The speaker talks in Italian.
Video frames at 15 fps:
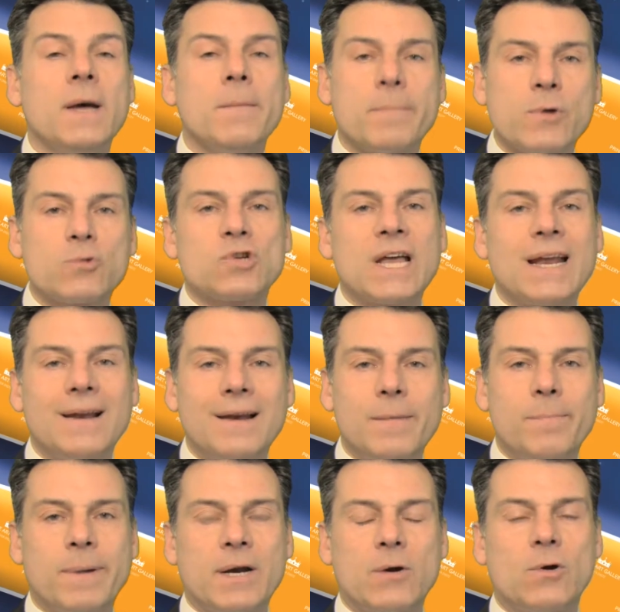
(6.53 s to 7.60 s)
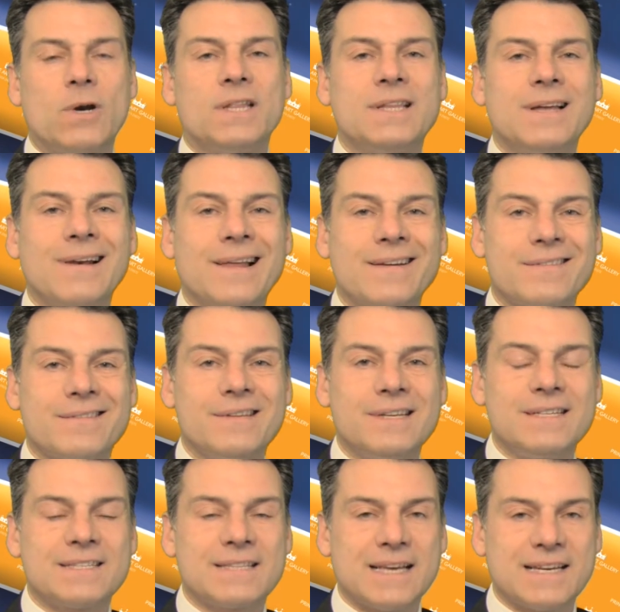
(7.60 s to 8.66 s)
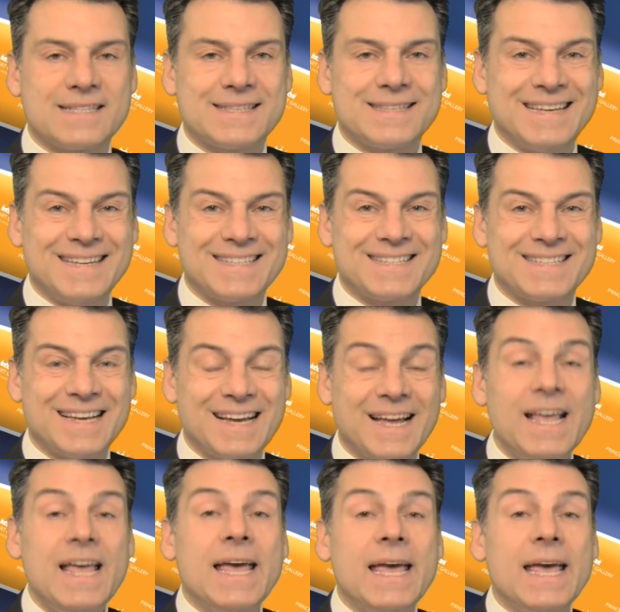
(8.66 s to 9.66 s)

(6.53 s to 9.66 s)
per usare le parole dell'artista stessa